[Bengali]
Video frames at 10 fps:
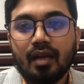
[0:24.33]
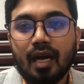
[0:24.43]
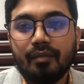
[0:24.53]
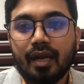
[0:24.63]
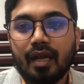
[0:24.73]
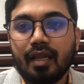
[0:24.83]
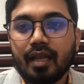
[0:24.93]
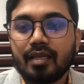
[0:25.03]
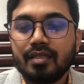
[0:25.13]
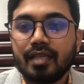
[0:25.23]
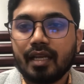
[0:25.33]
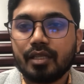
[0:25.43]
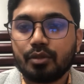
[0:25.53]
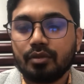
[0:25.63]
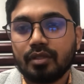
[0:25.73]
আমরা একটি
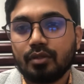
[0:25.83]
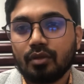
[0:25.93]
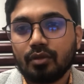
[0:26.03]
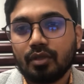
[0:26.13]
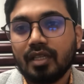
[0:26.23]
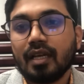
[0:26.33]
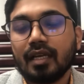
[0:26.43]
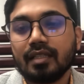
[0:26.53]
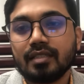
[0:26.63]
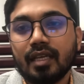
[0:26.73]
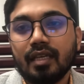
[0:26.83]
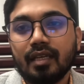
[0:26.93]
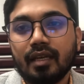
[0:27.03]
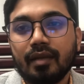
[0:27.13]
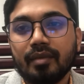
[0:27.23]
জায়গায় শুধু কিছু তথ্য দিয়ে রাখতে চাই
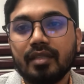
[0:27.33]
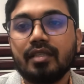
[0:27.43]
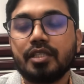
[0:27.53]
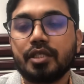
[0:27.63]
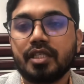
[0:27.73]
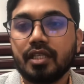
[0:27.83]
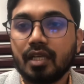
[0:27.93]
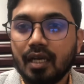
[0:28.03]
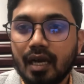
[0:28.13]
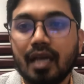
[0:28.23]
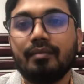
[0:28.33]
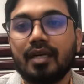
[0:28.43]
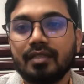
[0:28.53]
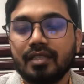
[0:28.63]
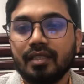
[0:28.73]
আমাদের দেশের শিক্ষার হার
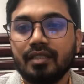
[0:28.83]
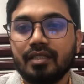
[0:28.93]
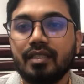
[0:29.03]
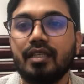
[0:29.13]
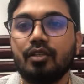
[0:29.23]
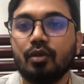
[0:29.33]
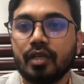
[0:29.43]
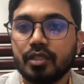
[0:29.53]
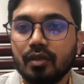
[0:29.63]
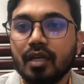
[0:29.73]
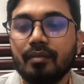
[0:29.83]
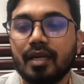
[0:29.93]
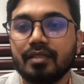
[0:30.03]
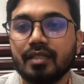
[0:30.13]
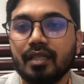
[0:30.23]
বাড়ছে শিক্ষিত লোকের সংখ্যা
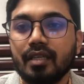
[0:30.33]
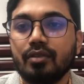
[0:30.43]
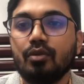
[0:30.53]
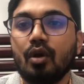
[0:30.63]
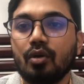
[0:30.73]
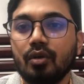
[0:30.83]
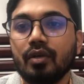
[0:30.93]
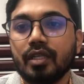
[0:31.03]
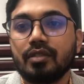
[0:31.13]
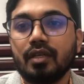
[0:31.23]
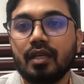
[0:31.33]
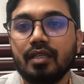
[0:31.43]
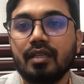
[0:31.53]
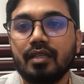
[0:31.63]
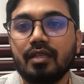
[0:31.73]
বাড়ছে কিন্তু দক্ষ লোকের সংখ্যা
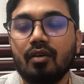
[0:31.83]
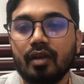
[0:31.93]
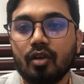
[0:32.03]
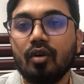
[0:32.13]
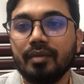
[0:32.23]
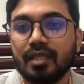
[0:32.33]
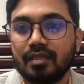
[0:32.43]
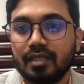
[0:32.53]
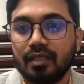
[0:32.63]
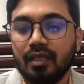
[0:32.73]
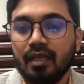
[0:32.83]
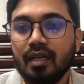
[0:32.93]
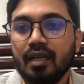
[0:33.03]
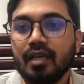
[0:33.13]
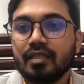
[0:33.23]
দিনে দিনে অনেক কমে যাচ্ছে
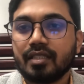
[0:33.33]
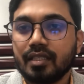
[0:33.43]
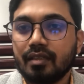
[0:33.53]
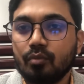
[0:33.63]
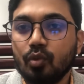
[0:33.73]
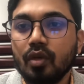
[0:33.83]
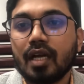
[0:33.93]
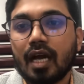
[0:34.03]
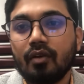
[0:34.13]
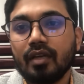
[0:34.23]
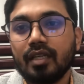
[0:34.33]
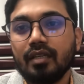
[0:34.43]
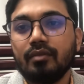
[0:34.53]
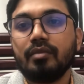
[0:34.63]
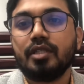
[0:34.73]
সেটার মূল কারণ কি
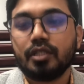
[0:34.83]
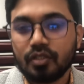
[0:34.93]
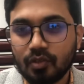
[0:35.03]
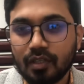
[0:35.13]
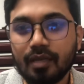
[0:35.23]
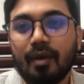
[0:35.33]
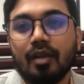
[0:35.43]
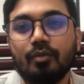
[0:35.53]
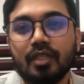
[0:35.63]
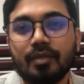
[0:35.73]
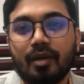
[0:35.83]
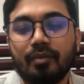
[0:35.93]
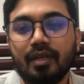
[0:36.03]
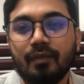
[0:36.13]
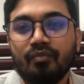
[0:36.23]
বিশিষ্টজনেরা ভালো বলতে
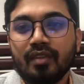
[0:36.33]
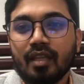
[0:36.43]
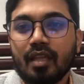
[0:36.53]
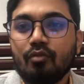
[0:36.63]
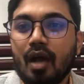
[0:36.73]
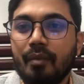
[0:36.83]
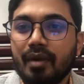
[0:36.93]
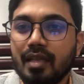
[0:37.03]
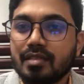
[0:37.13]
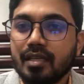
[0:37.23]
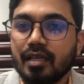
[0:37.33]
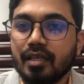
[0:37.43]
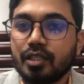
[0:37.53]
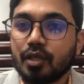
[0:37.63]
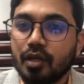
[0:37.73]
পারবেন কিন্তু আমরা আজকে
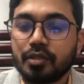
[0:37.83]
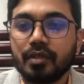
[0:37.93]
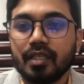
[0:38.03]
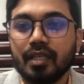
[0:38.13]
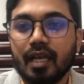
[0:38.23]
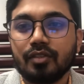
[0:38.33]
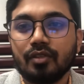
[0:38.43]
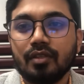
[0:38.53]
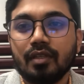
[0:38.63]
সরাসরি একজন